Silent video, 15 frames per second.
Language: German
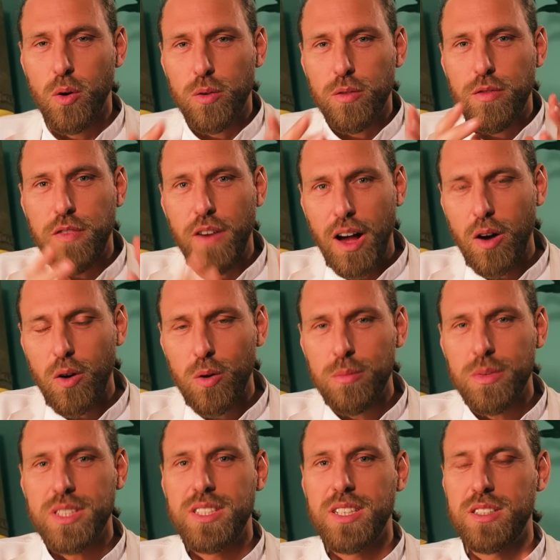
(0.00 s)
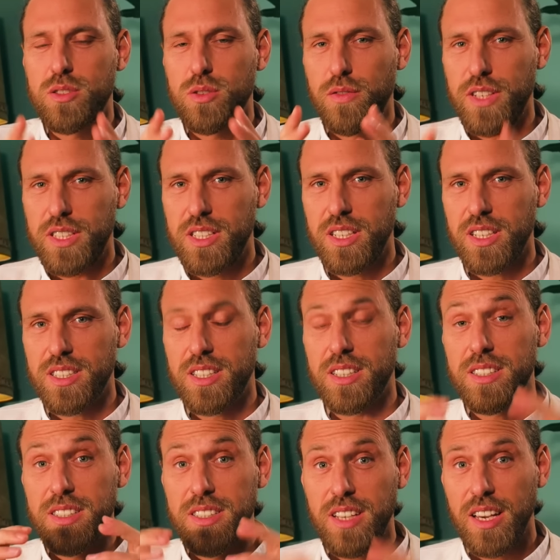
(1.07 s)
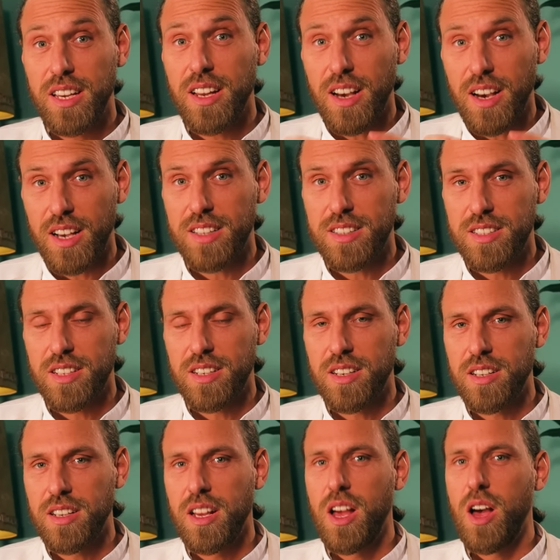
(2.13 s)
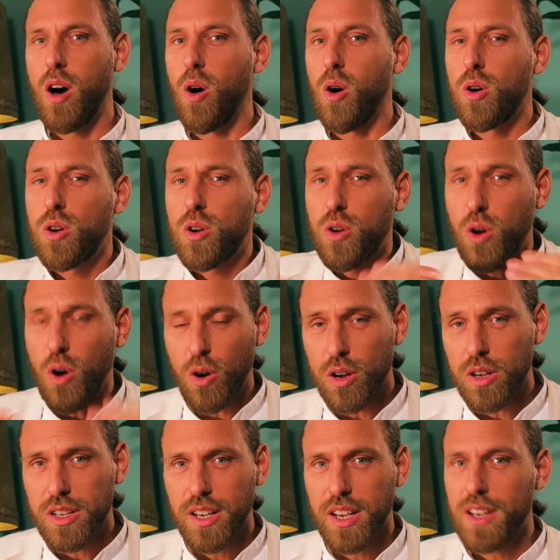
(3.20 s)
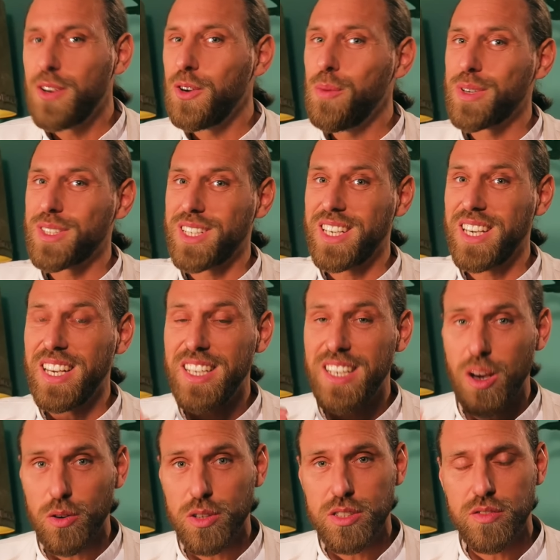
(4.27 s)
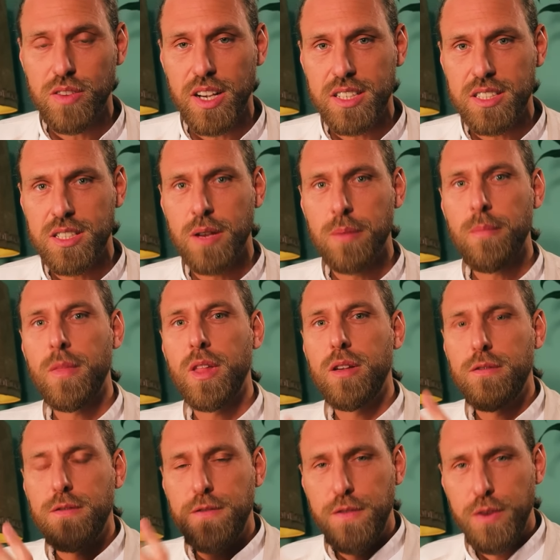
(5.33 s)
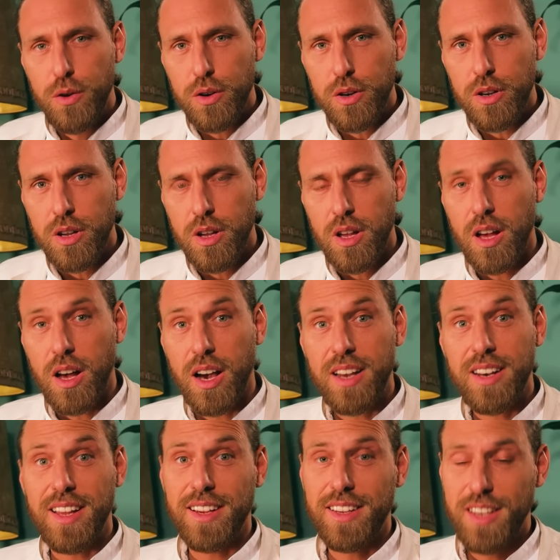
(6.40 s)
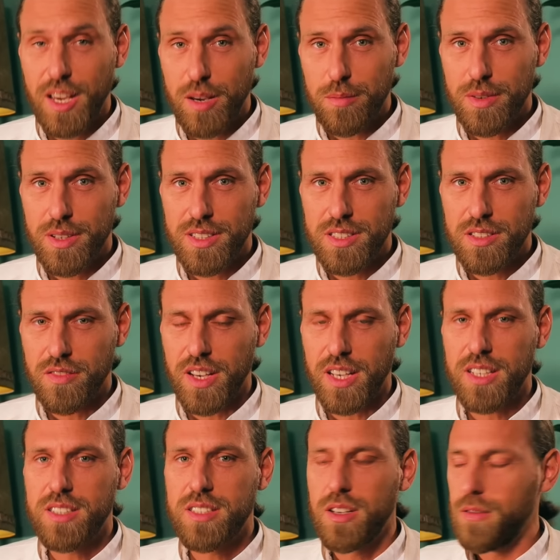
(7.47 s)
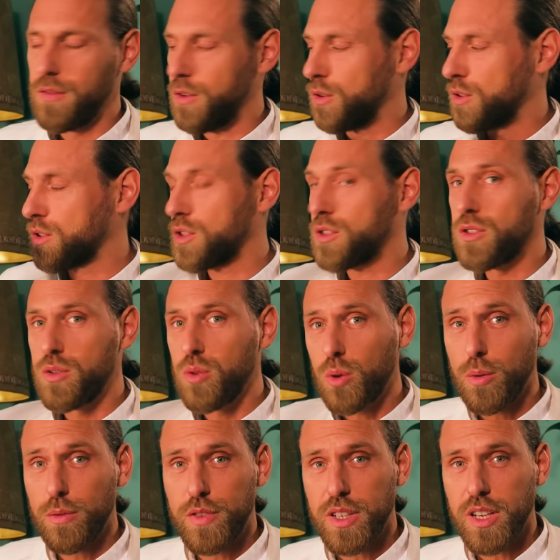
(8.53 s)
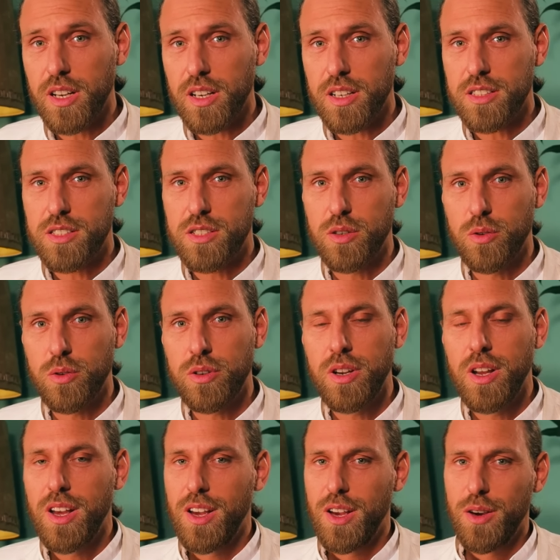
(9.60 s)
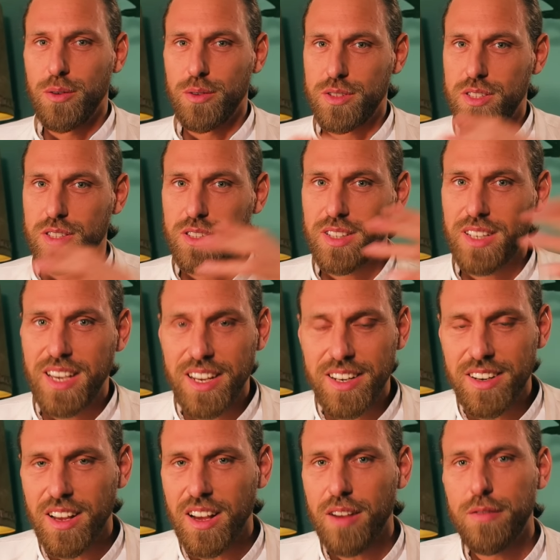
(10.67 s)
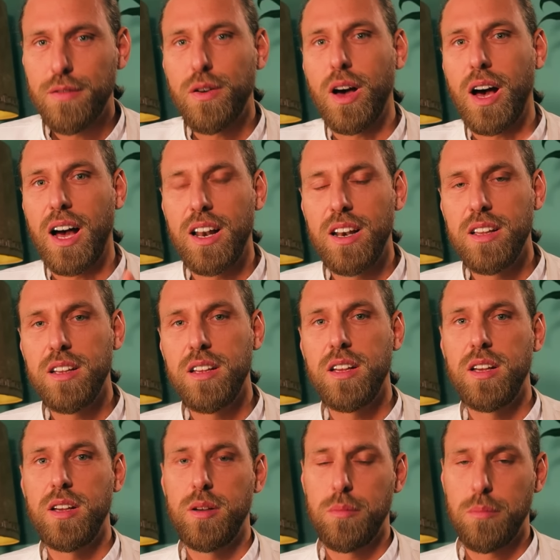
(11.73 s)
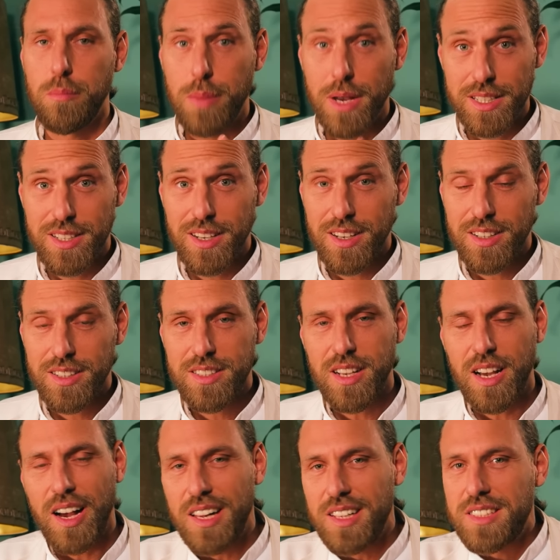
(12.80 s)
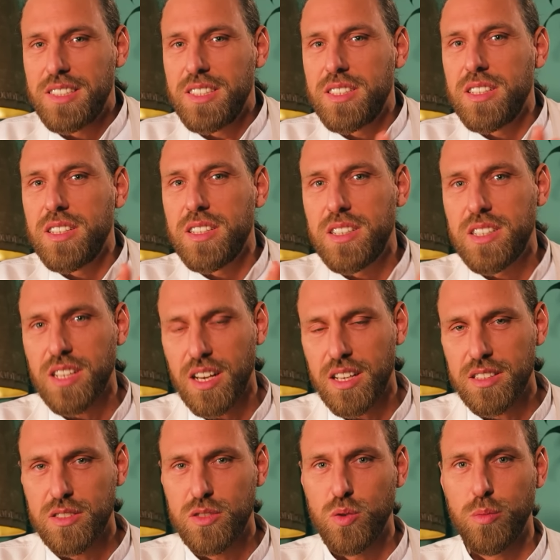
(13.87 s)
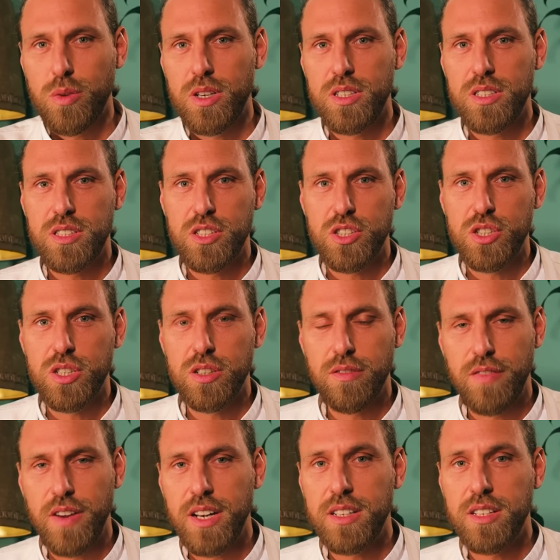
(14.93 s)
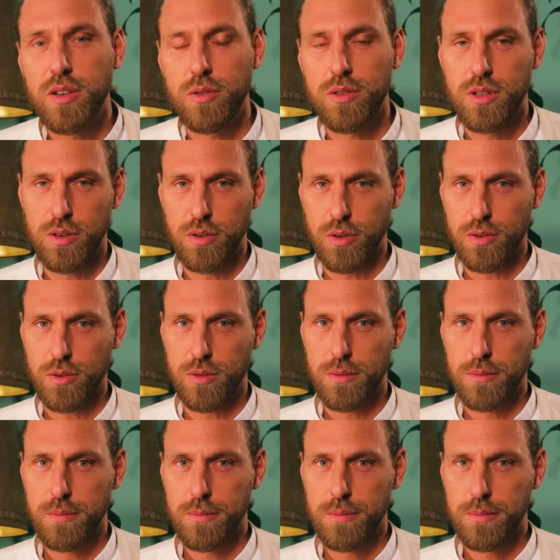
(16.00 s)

und warum es jetzt so wichtig ist, dass jeder Einzelne auch konkret über sich hinaus wächst für ein Ergebnis, welches für unsere zukünftigen Generationen, unsere Kinder, für alle besser ist als diese transhumanistische Welt der Unterdrückung.